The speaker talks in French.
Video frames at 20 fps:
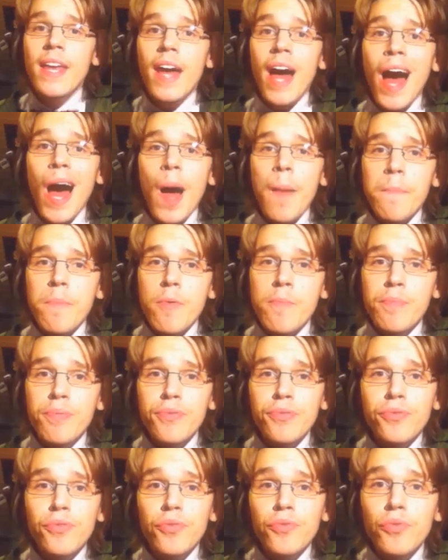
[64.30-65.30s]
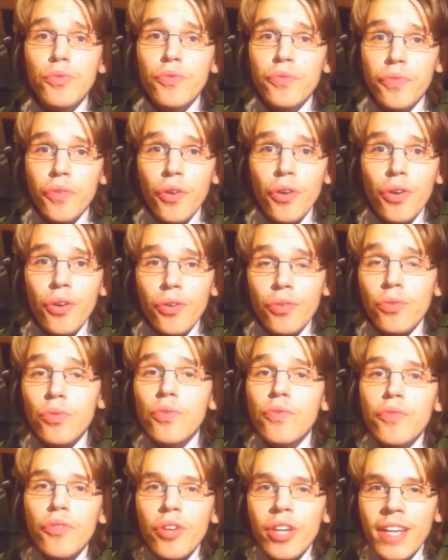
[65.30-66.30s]
Il est un peu plus de 9h,
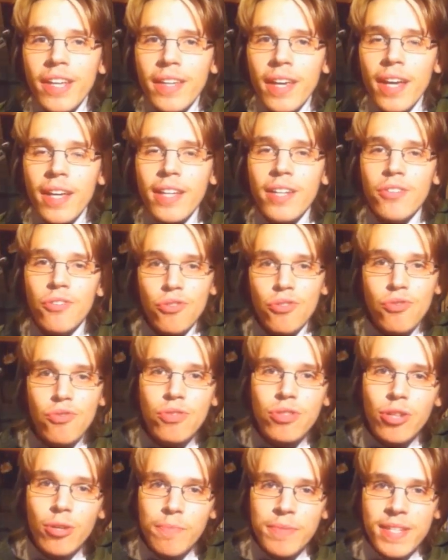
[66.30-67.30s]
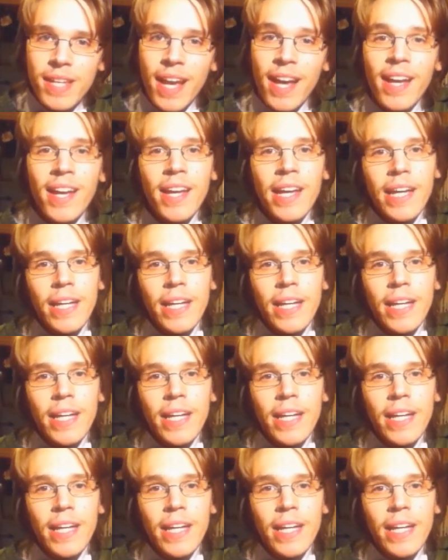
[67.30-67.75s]
9h15, quelque chose comme ça.